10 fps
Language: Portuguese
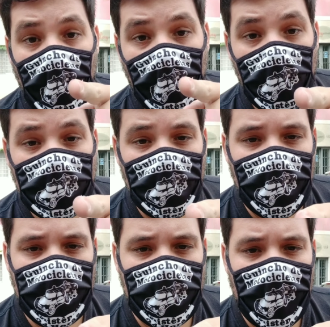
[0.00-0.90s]
Curta o
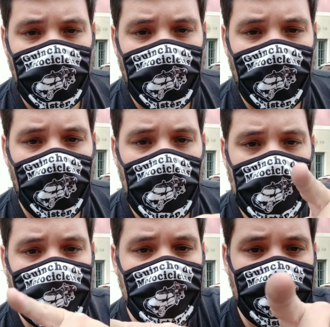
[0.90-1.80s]
vídeo aí, por
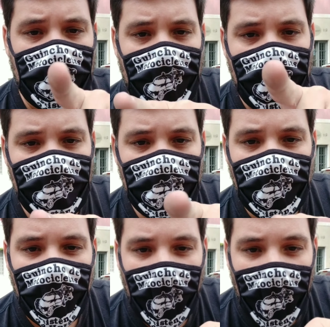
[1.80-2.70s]
favor. Se inscreve no
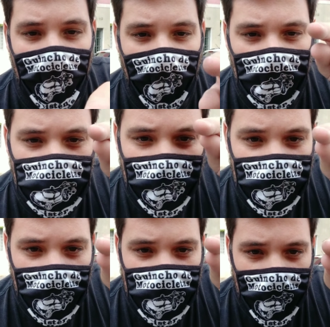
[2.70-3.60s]
canal, ajuda a
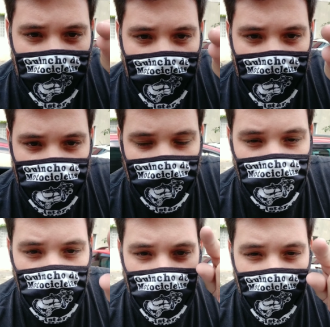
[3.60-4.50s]
gente aí. Já
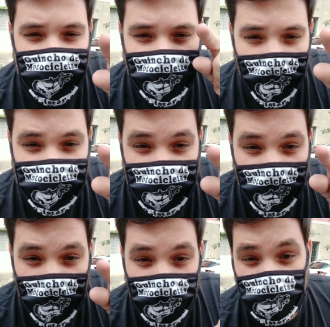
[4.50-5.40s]
estamos com 510
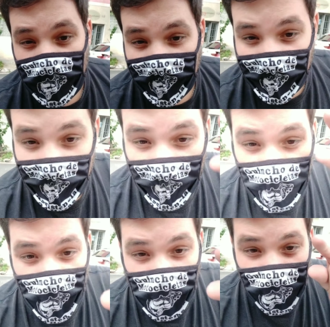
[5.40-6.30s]
inscritos.
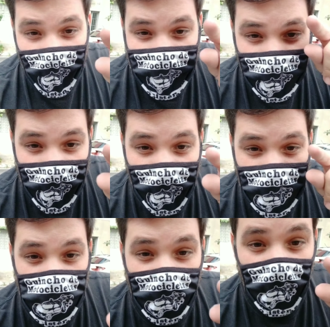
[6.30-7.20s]
Vamos fazer um
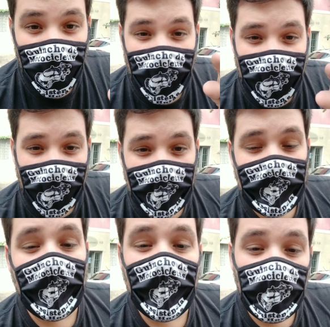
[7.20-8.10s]
negócio bombar.
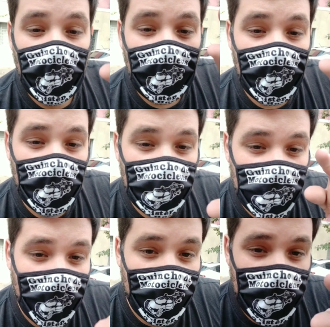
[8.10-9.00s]
Vamos
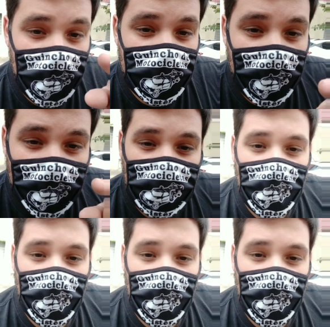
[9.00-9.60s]
chegar a mil inscritos